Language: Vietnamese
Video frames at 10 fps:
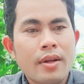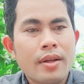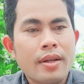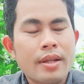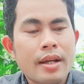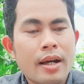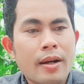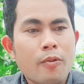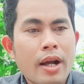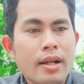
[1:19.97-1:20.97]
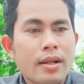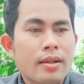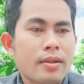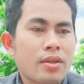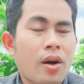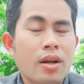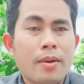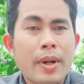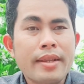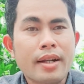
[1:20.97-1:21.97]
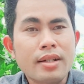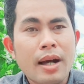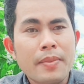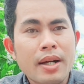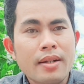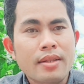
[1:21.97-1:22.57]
Thì à, hoàn toàn là mấy những năm á,